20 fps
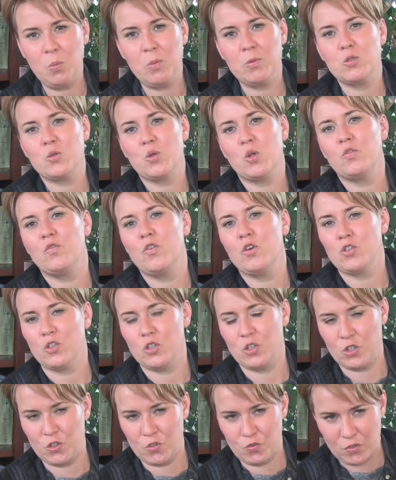po prostu
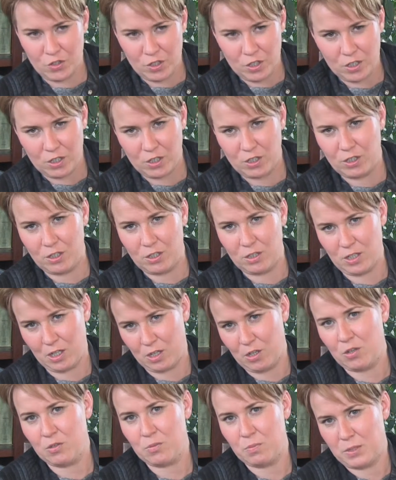otworzyć drzwi i
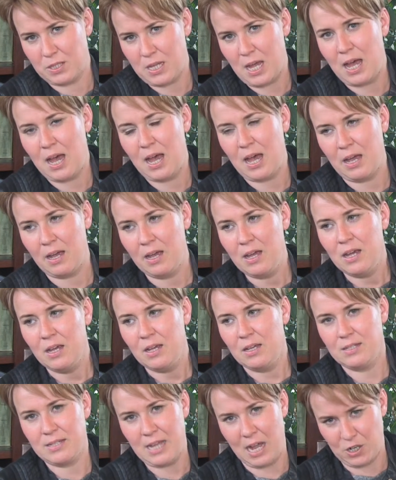tego psa
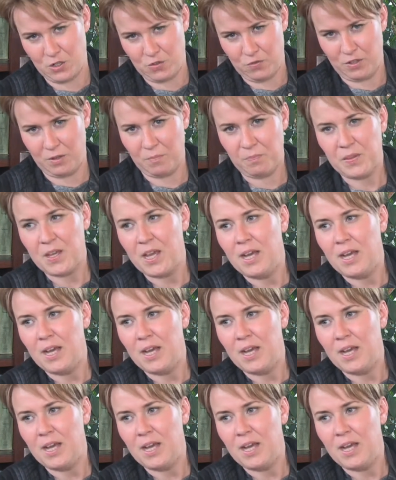za drzwi.